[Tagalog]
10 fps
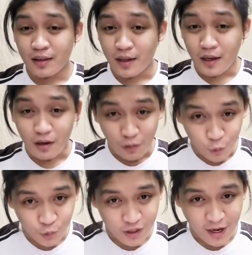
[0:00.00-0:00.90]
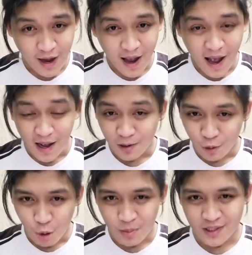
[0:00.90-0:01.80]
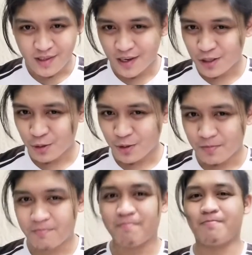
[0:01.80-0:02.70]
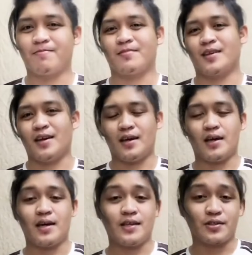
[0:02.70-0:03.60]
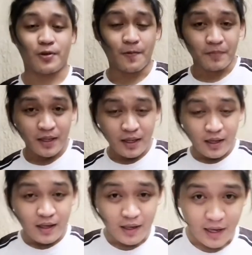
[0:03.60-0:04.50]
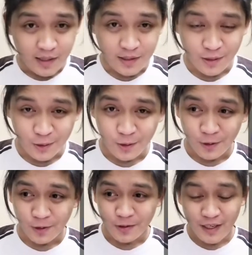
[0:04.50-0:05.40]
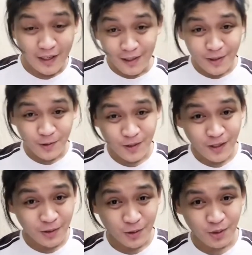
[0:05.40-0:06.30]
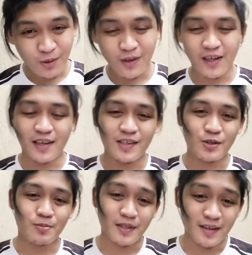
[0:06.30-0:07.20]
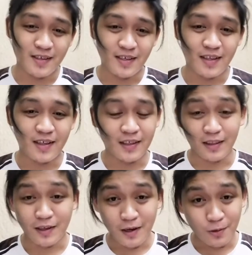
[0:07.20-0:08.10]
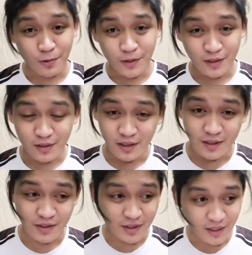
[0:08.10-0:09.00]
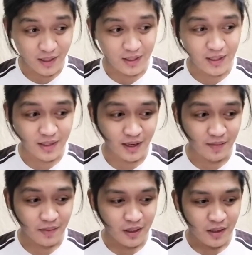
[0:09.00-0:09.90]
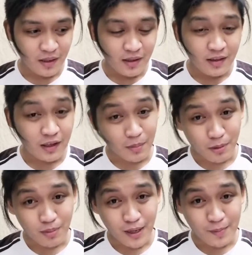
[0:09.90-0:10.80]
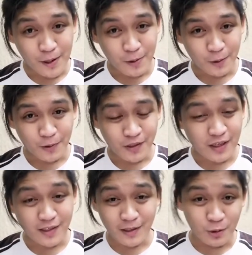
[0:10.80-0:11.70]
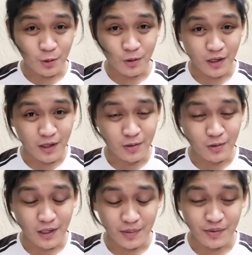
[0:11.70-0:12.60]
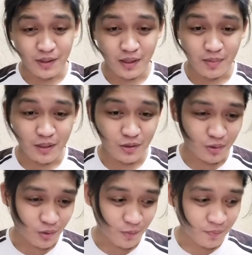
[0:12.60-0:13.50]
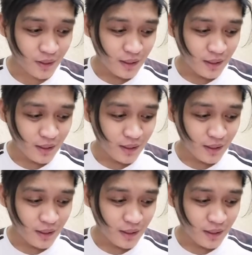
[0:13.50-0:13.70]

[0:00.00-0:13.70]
naka close ang comment section Ayan guys. So, ayan. So, sana nasundan nyo yung tutorial guys. So, pasensya natin. Hindi ako nag-share screen kasi nagka-problema ako dun sa isang tutorial kong live streaming. So,